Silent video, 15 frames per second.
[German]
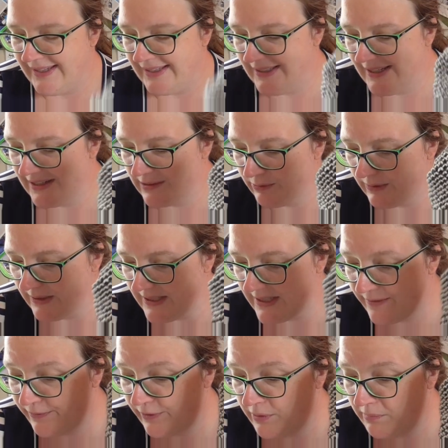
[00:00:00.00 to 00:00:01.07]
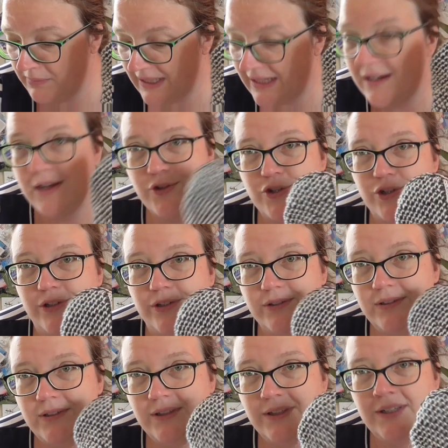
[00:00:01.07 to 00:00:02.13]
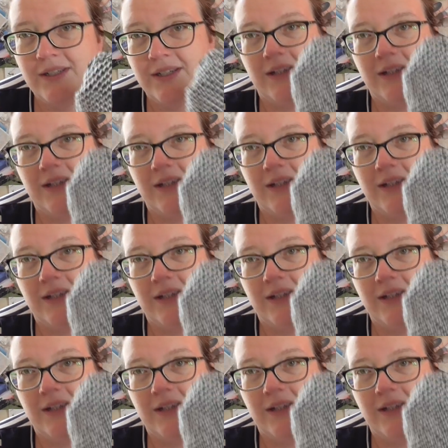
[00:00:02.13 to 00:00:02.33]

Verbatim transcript: Die Anleitung ist von Mika John.